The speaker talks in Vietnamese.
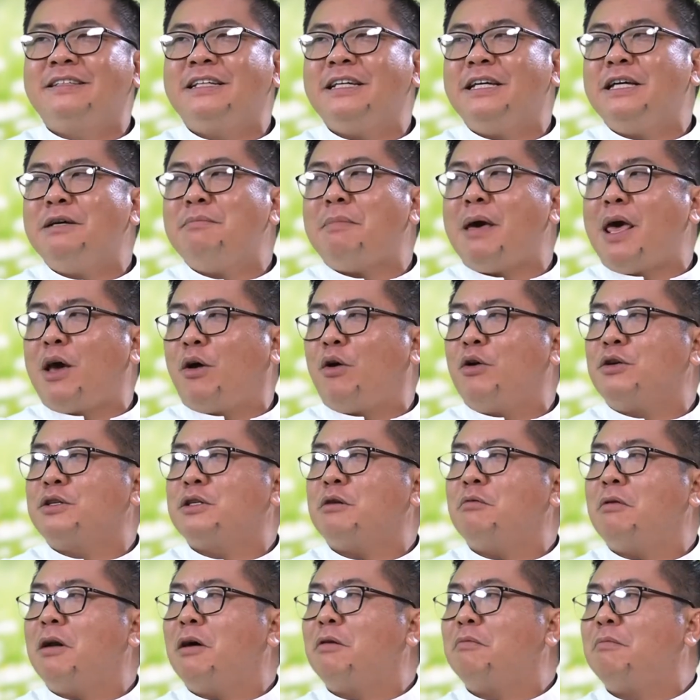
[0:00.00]
khi mẹ còn
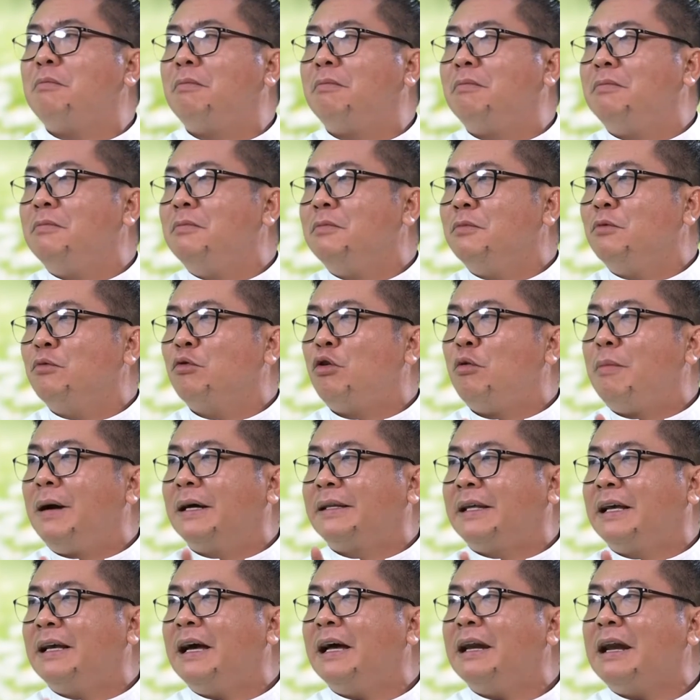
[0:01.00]
trong lòng của bà
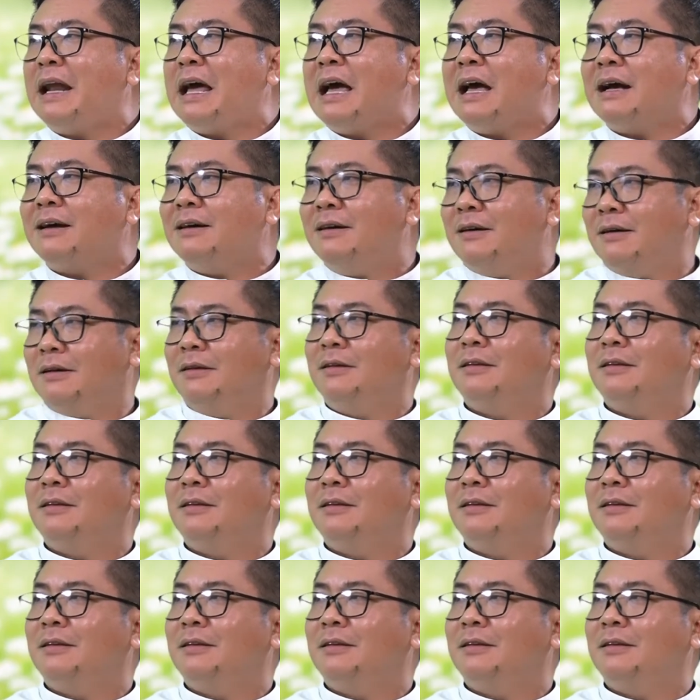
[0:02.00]
Thánh Anna cơ